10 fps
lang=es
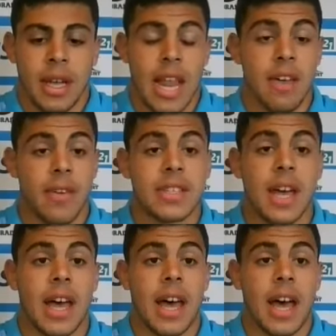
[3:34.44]
La
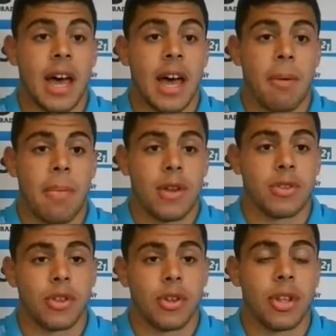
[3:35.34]
defensa para
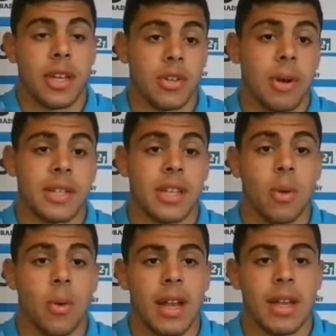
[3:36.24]
nosotros de ellos va a ser
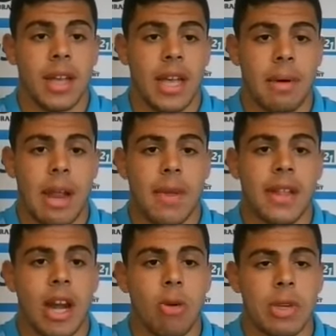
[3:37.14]
igual, eh, van a
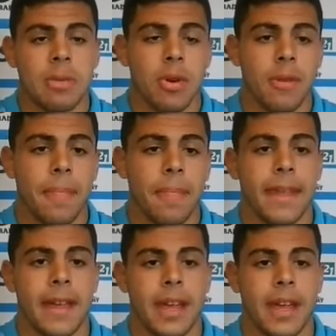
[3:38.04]
plantear lo mismo.
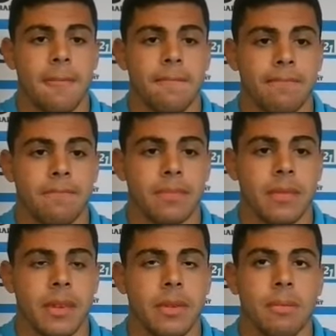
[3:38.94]
Em,
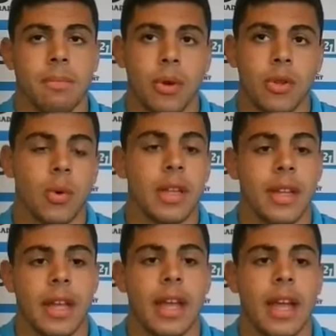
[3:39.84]
por
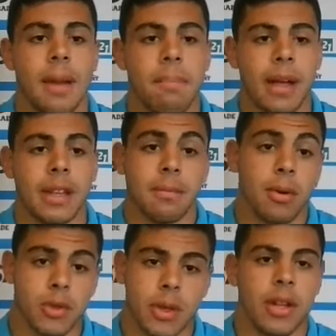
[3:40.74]
suerte, el pack,
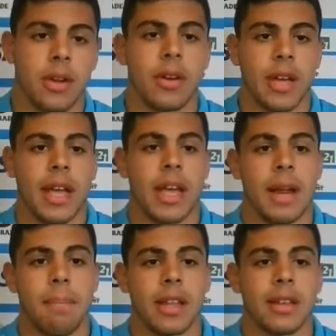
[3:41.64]
por suerte no, eh,
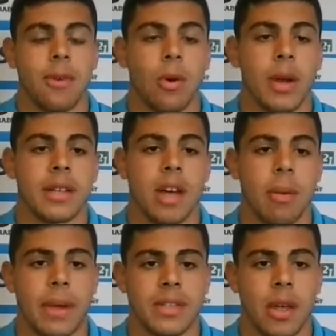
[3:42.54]
el pack de Forward el
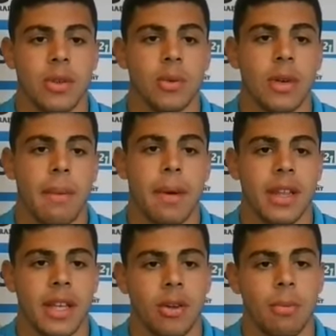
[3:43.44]
sábado pasado hizo un gran
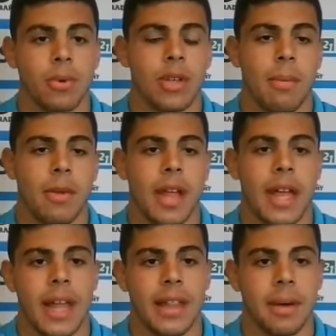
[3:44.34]
partido, puso la pelota
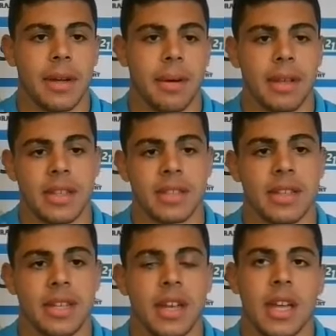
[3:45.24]
adelante varias veces.